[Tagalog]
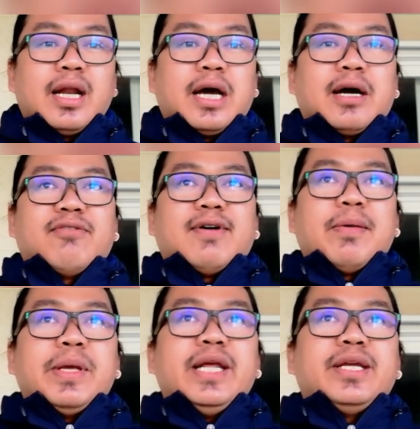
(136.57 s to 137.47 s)
ng
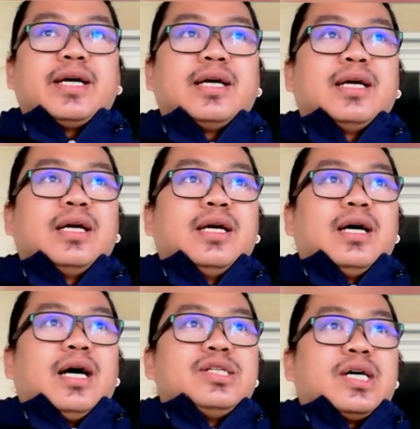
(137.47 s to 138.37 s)
family niya.
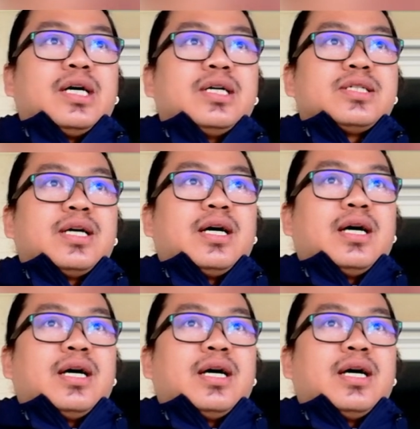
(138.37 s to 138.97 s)
At saka sa